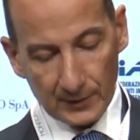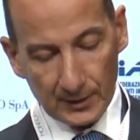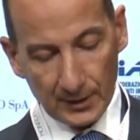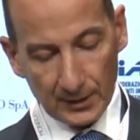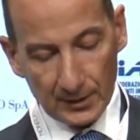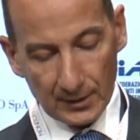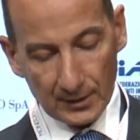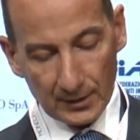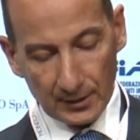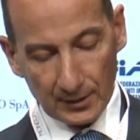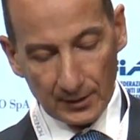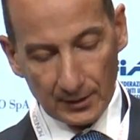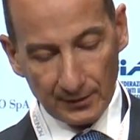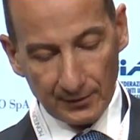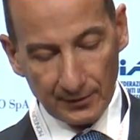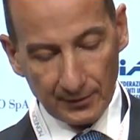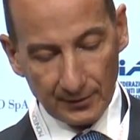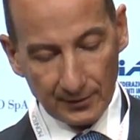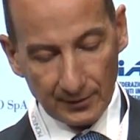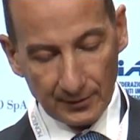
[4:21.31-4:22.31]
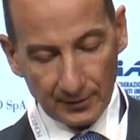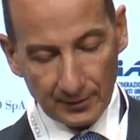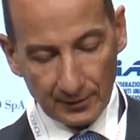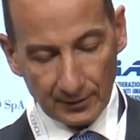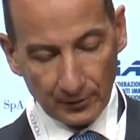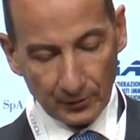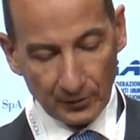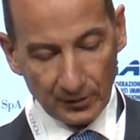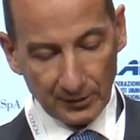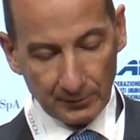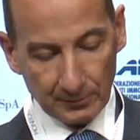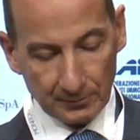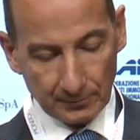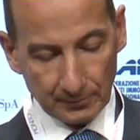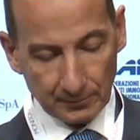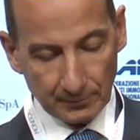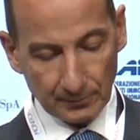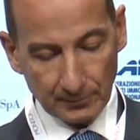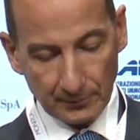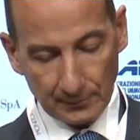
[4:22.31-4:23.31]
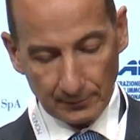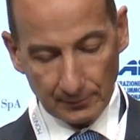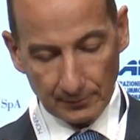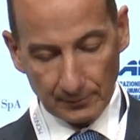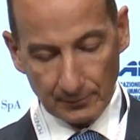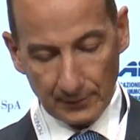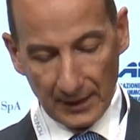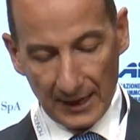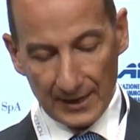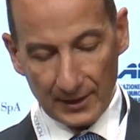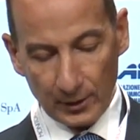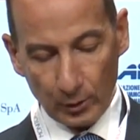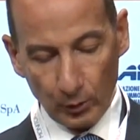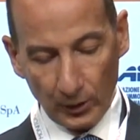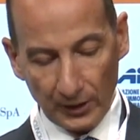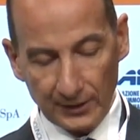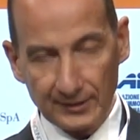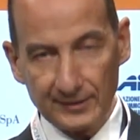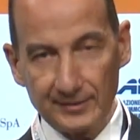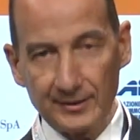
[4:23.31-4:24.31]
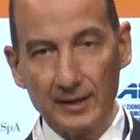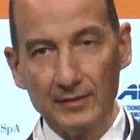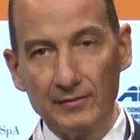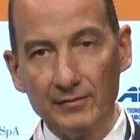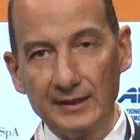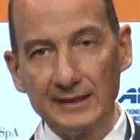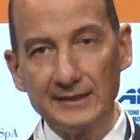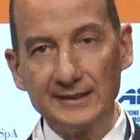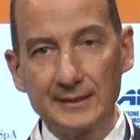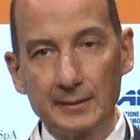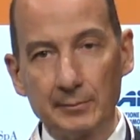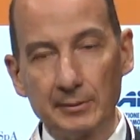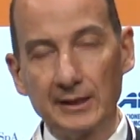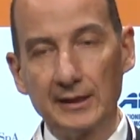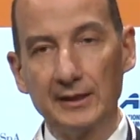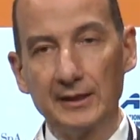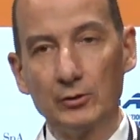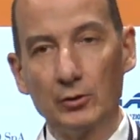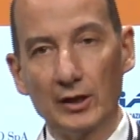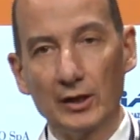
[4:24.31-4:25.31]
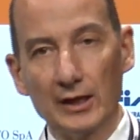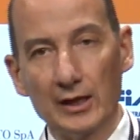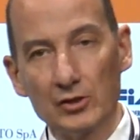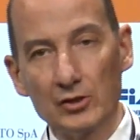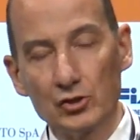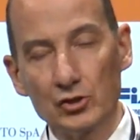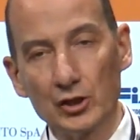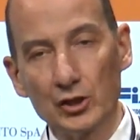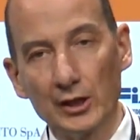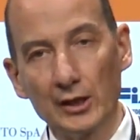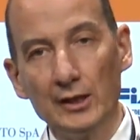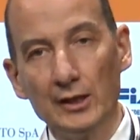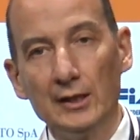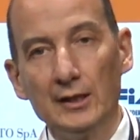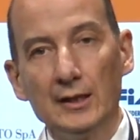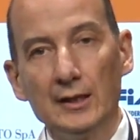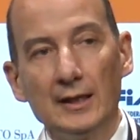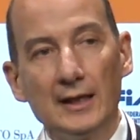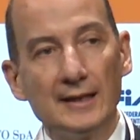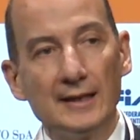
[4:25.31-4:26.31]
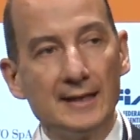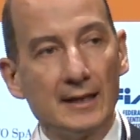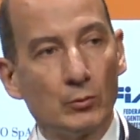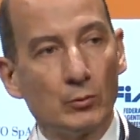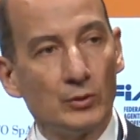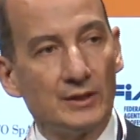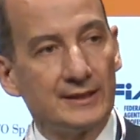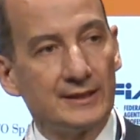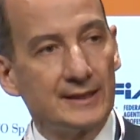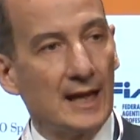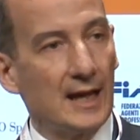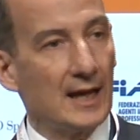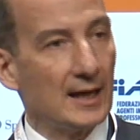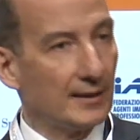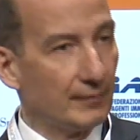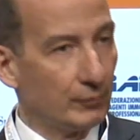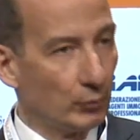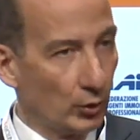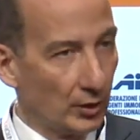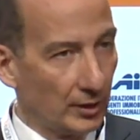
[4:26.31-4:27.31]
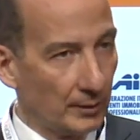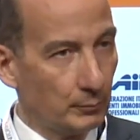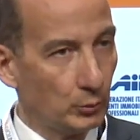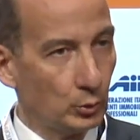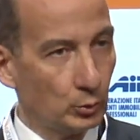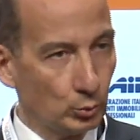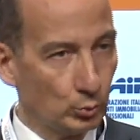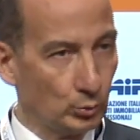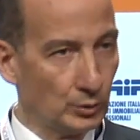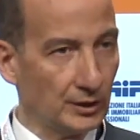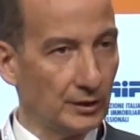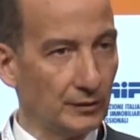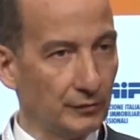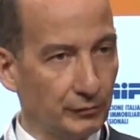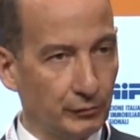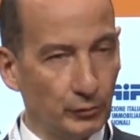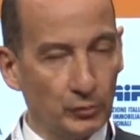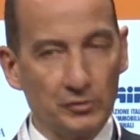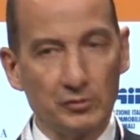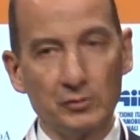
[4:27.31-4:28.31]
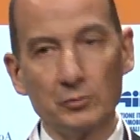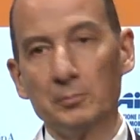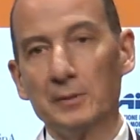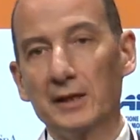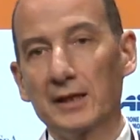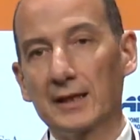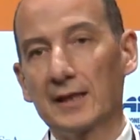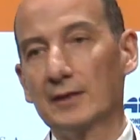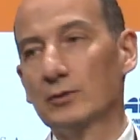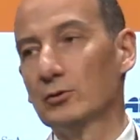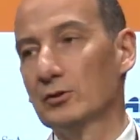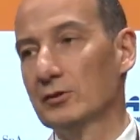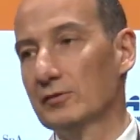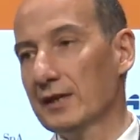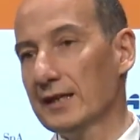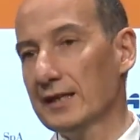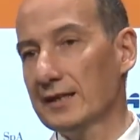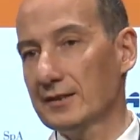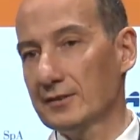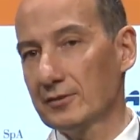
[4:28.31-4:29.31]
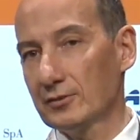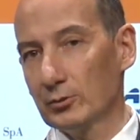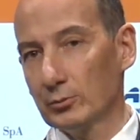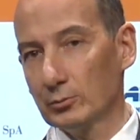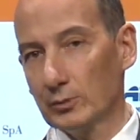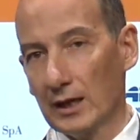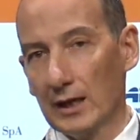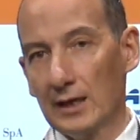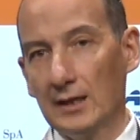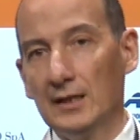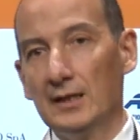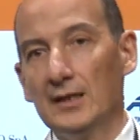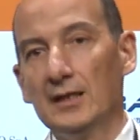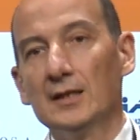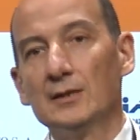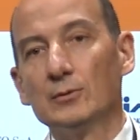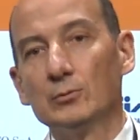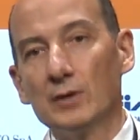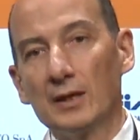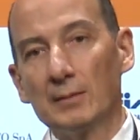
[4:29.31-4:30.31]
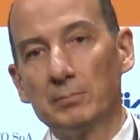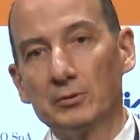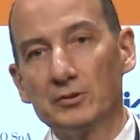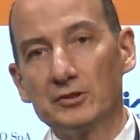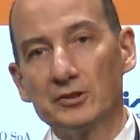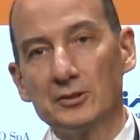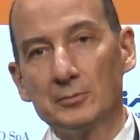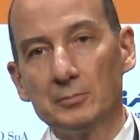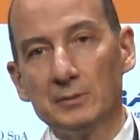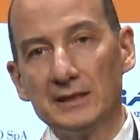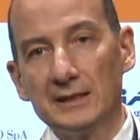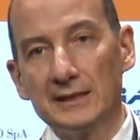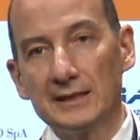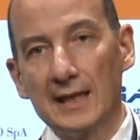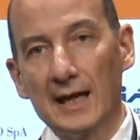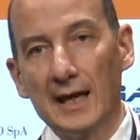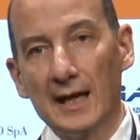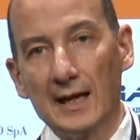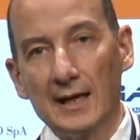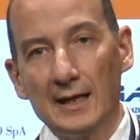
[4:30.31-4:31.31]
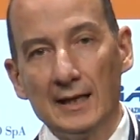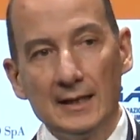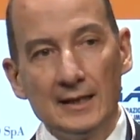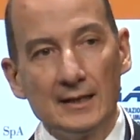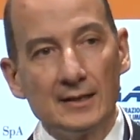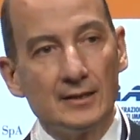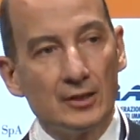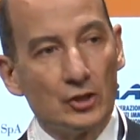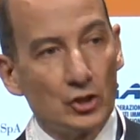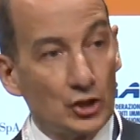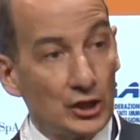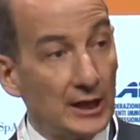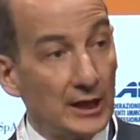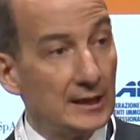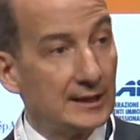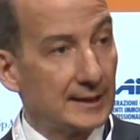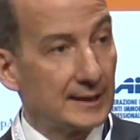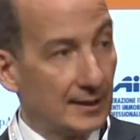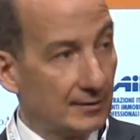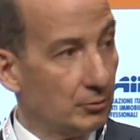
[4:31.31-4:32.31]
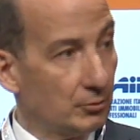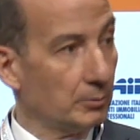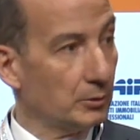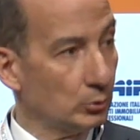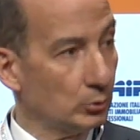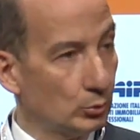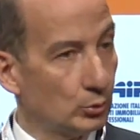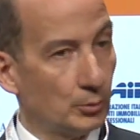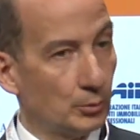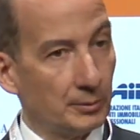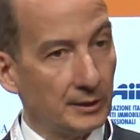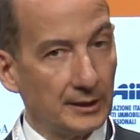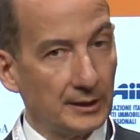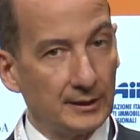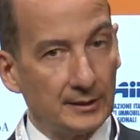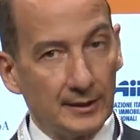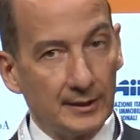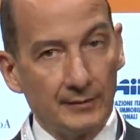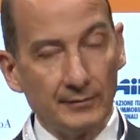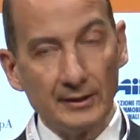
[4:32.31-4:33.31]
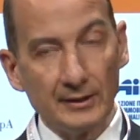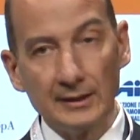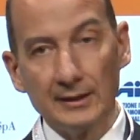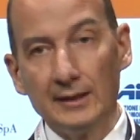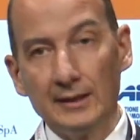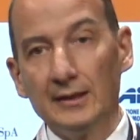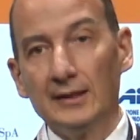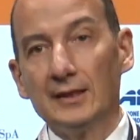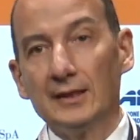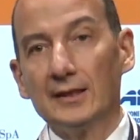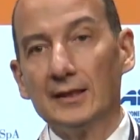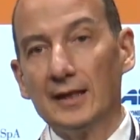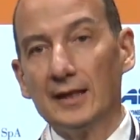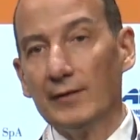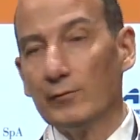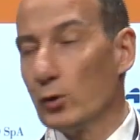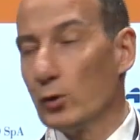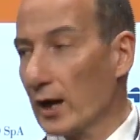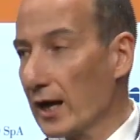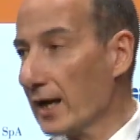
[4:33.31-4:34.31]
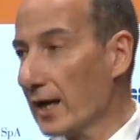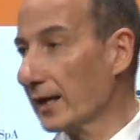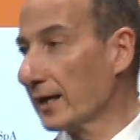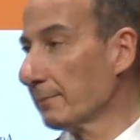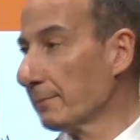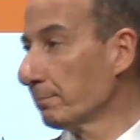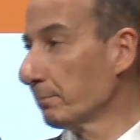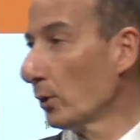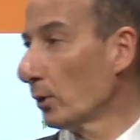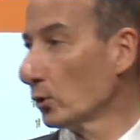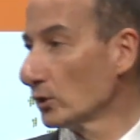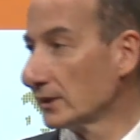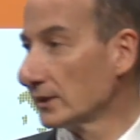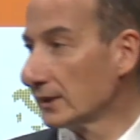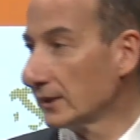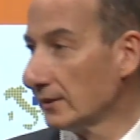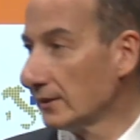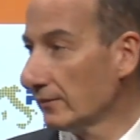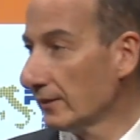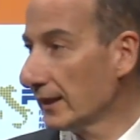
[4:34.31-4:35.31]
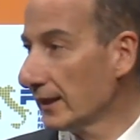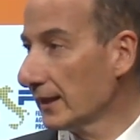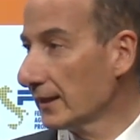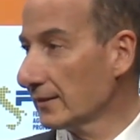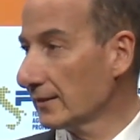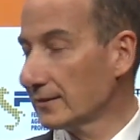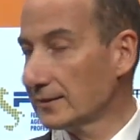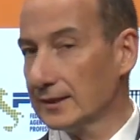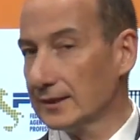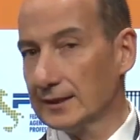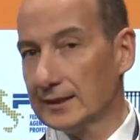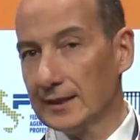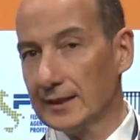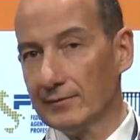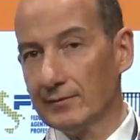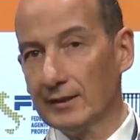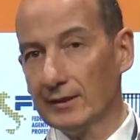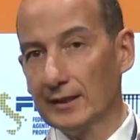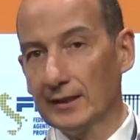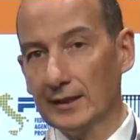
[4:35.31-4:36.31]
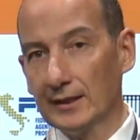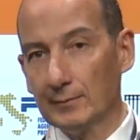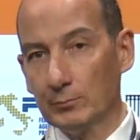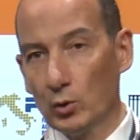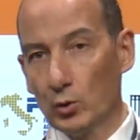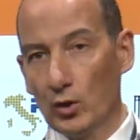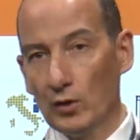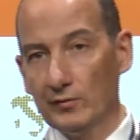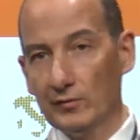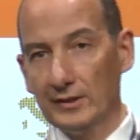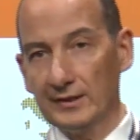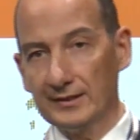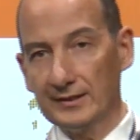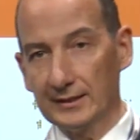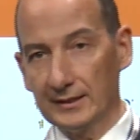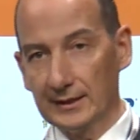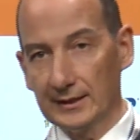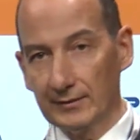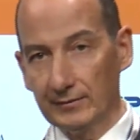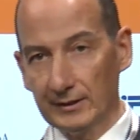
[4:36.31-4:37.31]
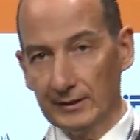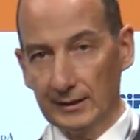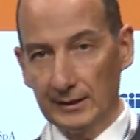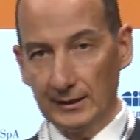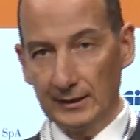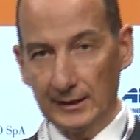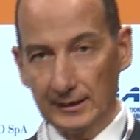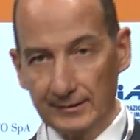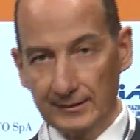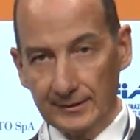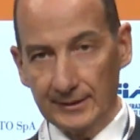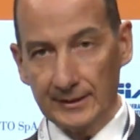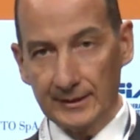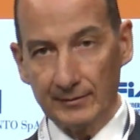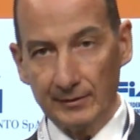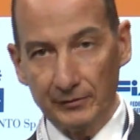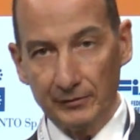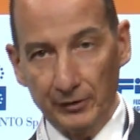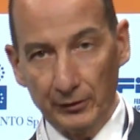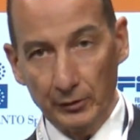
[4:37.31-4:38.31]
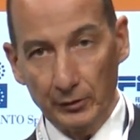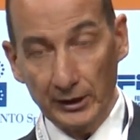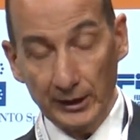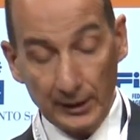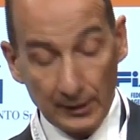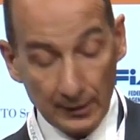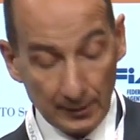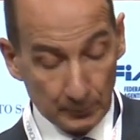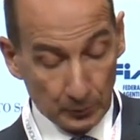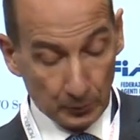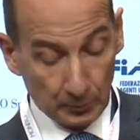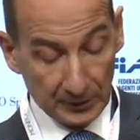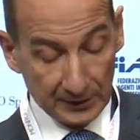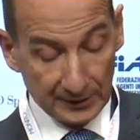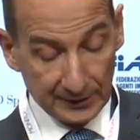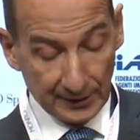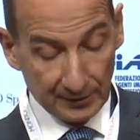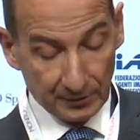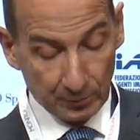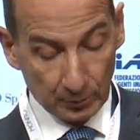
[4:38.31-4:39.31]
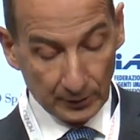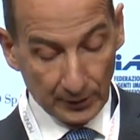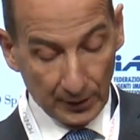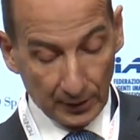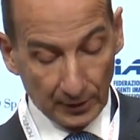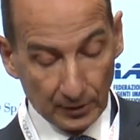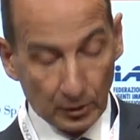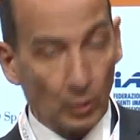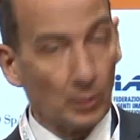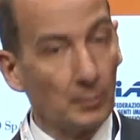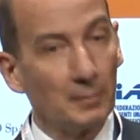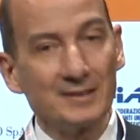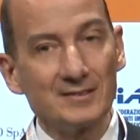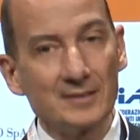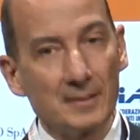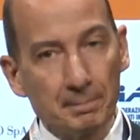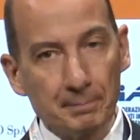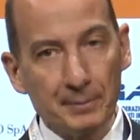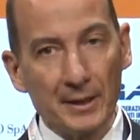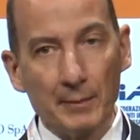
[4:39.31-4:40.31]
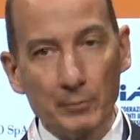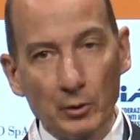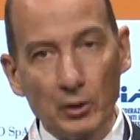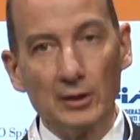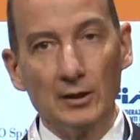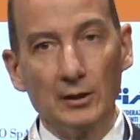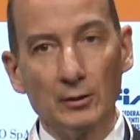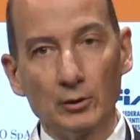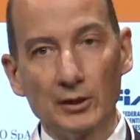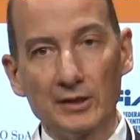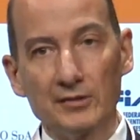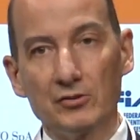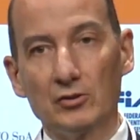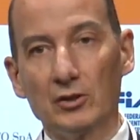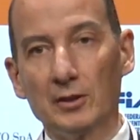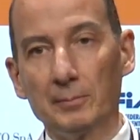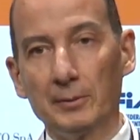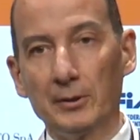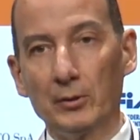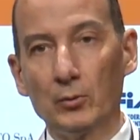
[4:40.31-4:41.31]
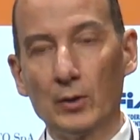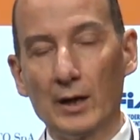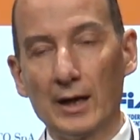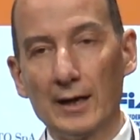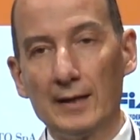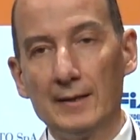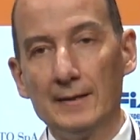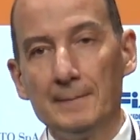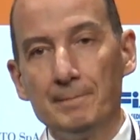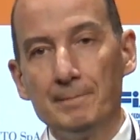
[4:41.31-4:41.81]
eh, eh così, mm, ancora di salvezza per chi non riesce ad acquistare, vorremmo tutti che fosse un mercato diverso, una una possibilità di scelta, soprattutto per chi deve eh, lavorare in posti diversi e deve muoversi e, deve, e si deve favorire la mobilità sul territorio, ma sappiamo che la locazione per ora